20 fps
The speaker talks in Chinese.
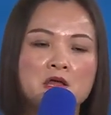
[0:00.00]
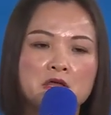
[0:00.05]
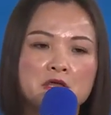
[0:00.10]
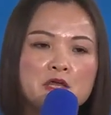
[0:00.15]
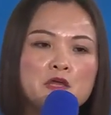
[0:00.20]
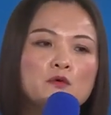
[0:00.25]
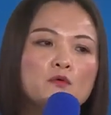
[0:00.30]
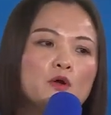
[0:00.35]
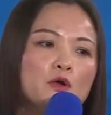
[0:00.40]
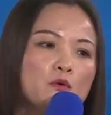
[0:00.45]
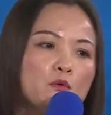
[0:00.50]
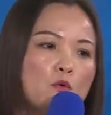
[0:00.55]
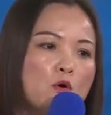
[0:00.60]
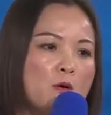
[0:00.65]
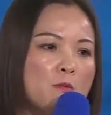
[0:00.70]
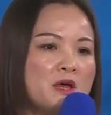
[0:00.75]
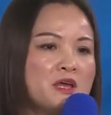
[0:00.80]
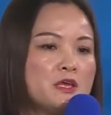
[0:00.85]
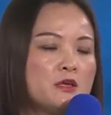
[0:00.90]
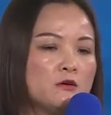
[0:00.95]
因为我
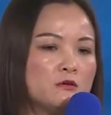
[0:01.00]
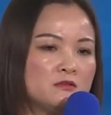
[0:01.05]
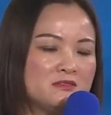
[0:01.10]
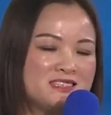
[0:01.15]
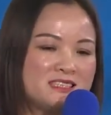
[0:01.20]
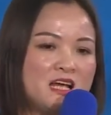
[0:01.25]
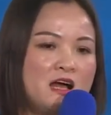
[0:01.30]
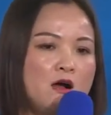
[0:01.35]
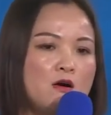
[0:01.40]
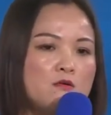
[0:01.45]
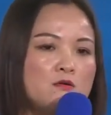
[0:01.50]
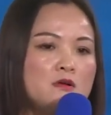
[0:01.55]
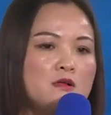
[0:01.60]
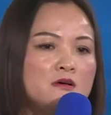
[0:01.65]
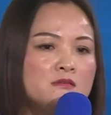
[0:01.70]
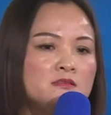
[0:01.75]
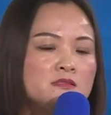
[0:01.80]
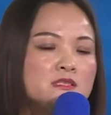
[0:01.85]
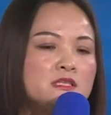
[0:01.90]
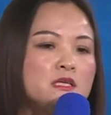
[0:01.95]
们有超
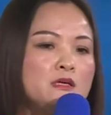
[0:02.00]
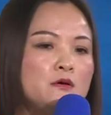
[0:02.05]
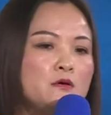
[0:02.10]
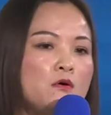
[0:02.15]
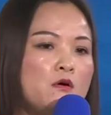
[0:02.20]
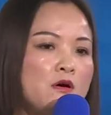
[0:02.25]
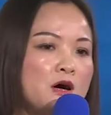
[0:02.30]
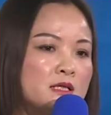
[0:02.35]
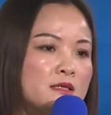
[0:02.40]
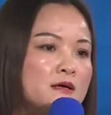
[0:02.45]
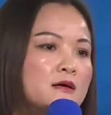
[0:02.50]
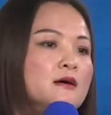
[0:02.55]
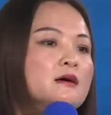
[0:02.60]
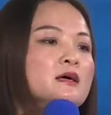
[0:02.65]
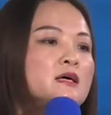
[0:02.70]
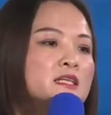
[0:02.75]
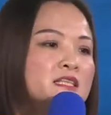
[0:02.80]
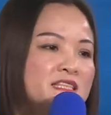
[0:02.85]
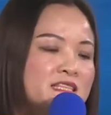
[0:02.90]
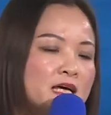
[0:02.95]
人性化的
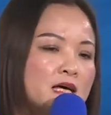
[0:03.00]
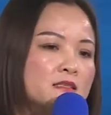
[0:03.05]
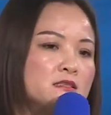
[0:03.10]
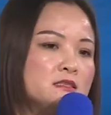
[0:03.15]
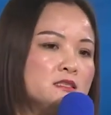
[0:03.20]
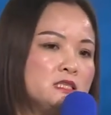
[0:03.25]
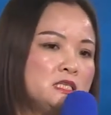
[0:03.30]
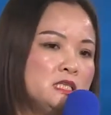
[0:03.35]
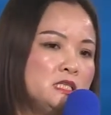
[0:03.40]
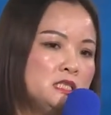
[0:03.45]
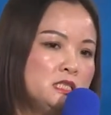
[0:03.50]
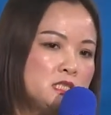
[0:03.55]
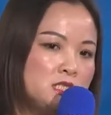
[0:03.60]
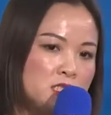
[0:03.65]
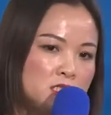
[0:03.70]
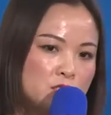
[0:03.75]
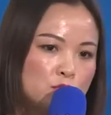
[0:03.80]
奖金制